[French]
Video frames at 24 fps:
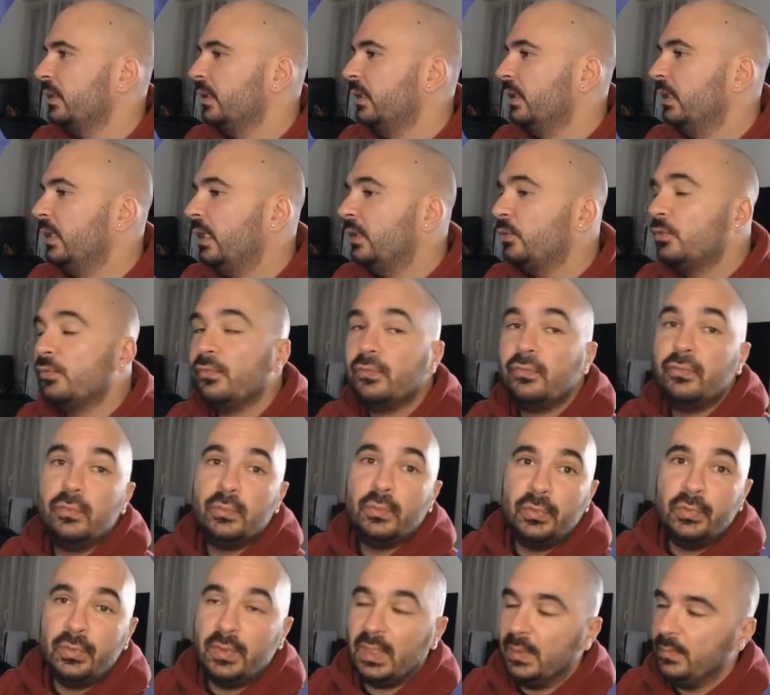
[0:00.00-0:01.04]
Et là, je vous
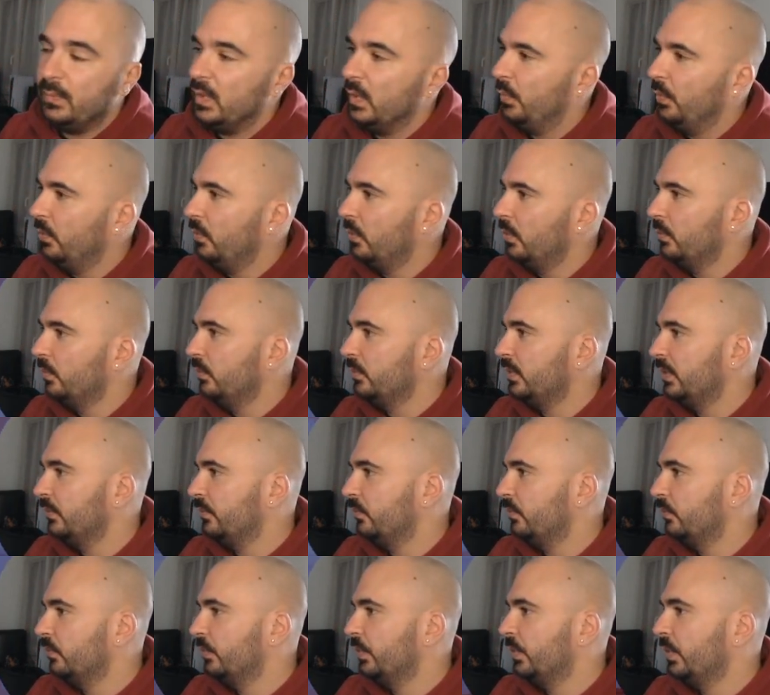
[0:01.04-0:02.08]
montre un petit peu comment ça
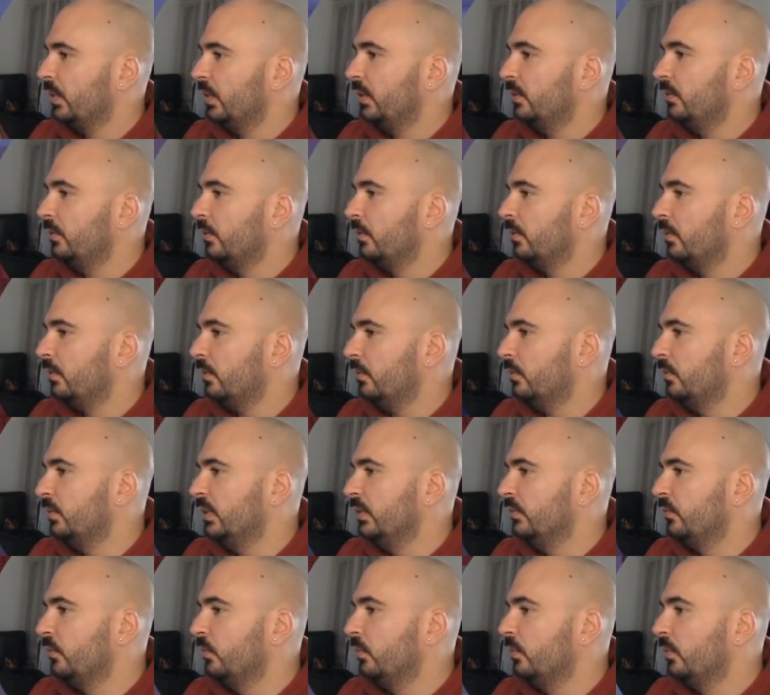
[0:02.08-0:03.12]
fonctionne au
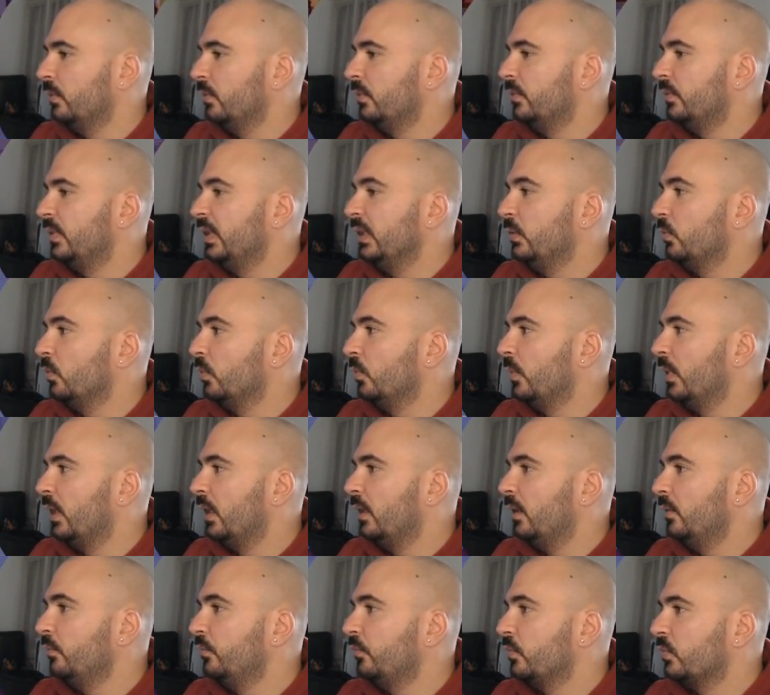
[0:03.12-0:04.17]
niveau euh, des
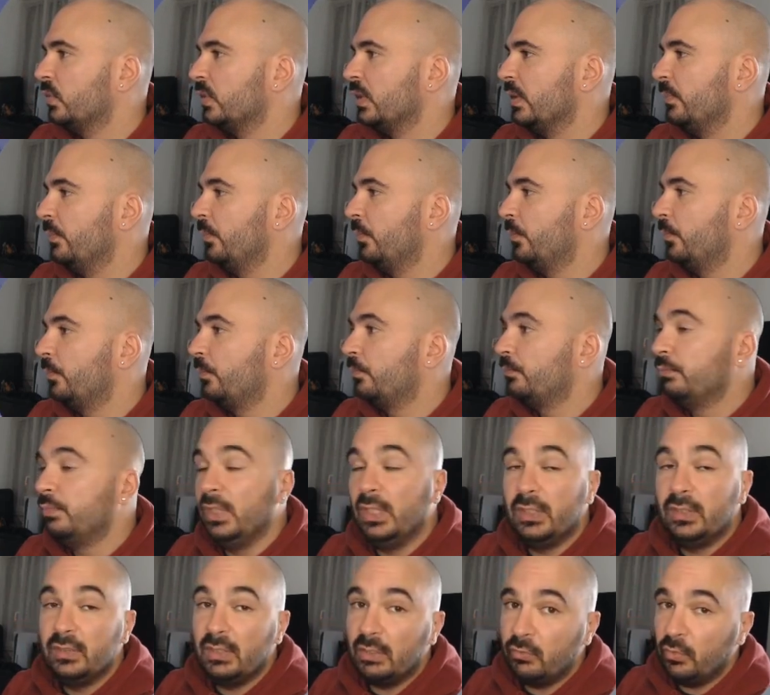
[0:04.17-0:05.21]
combats. C'est
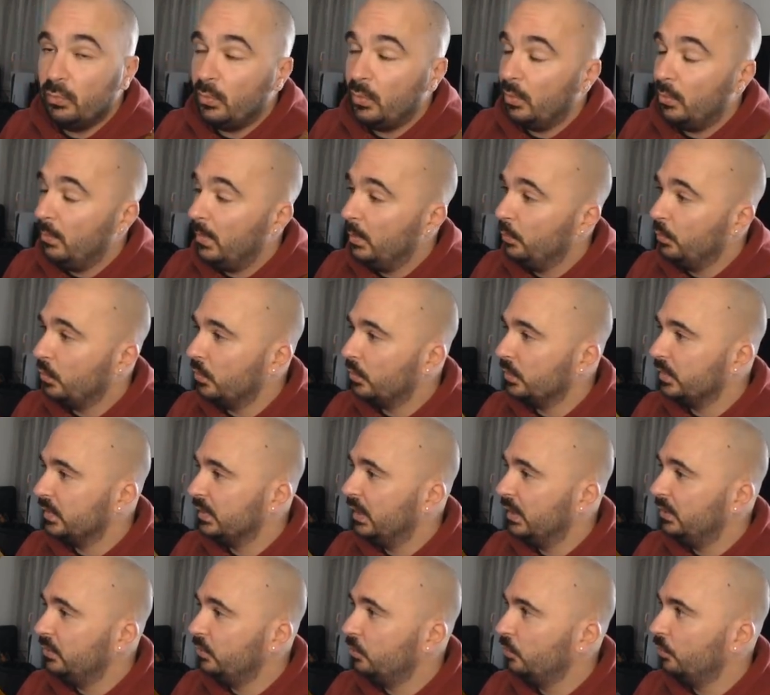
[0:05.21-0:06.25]
exactement le même
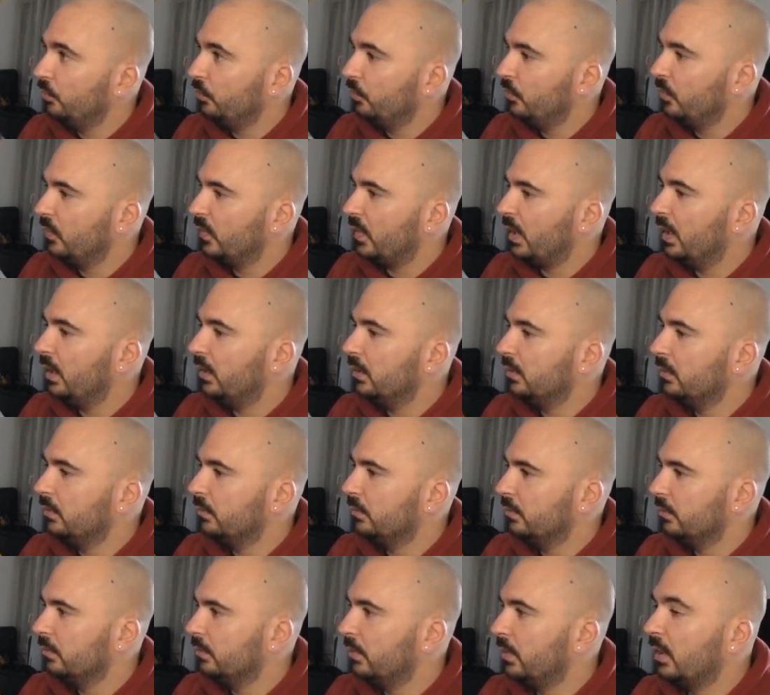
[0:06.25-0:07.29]
process, sauf que ça a
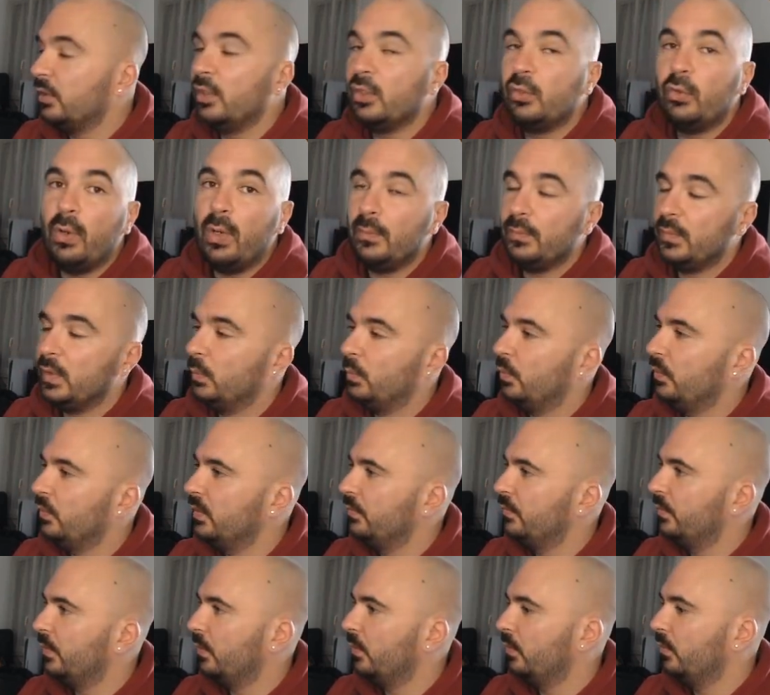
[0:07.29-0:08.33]
un, un, écran un petit peu
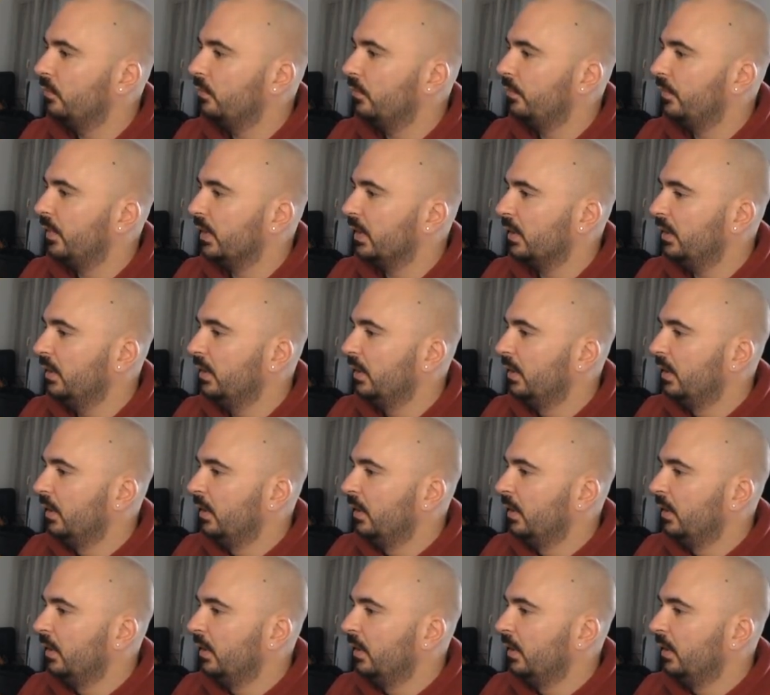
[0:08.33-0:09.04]
différent, vous verrez.